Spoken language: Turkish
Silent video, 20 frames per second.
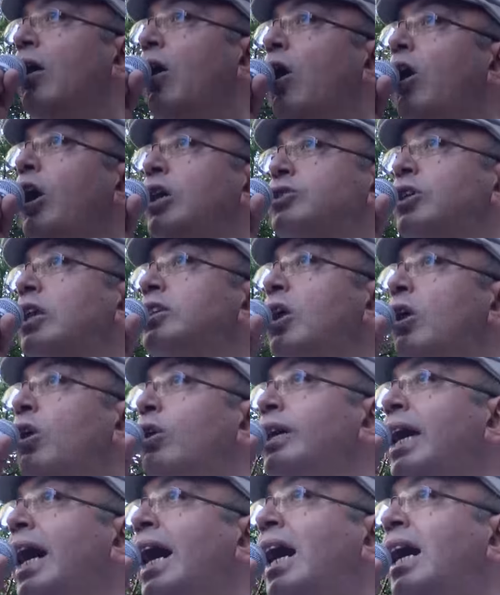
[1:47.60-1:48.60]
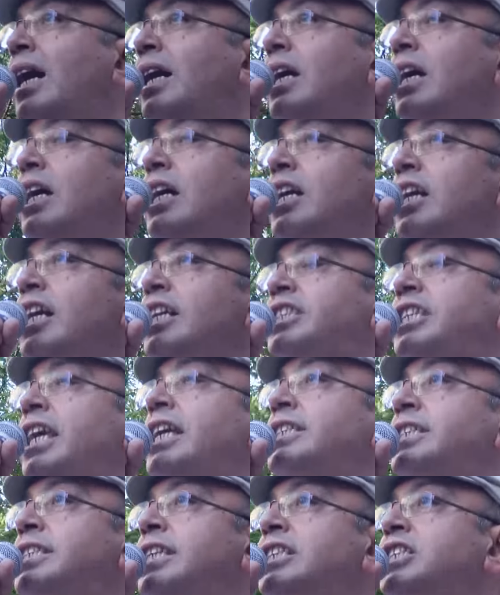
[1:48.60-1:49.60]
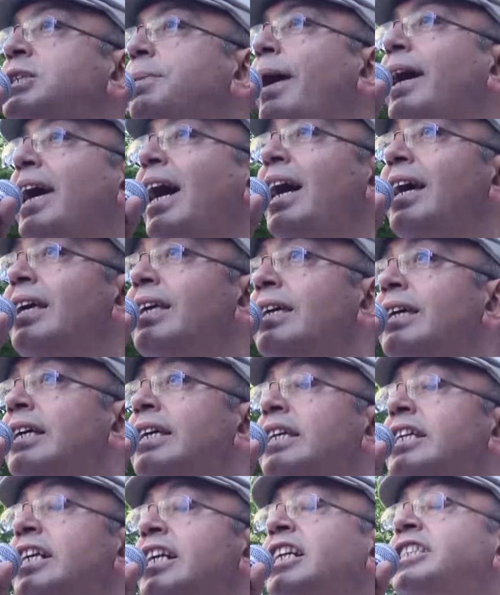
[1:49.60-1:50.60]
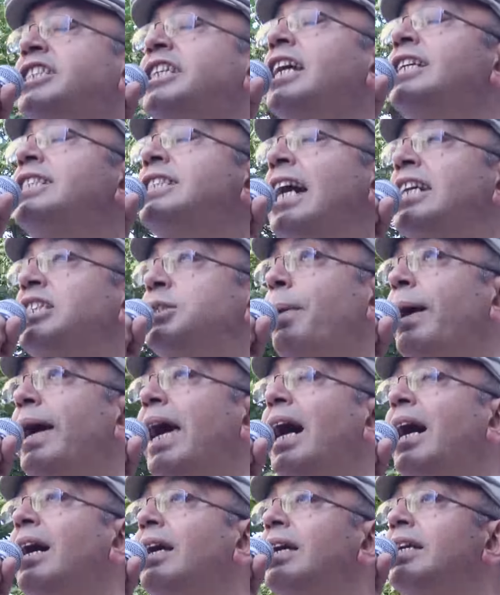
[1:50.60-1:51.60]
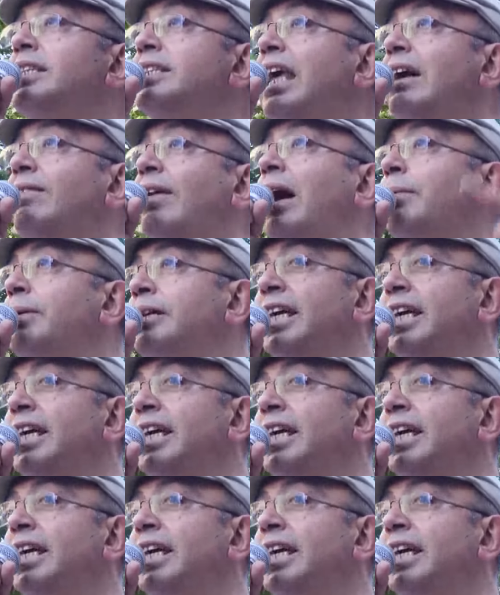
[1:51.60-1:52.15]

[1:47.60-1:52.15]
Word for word: Orta Doğu'ya ışık sıçmaya, ışık saçmaya devam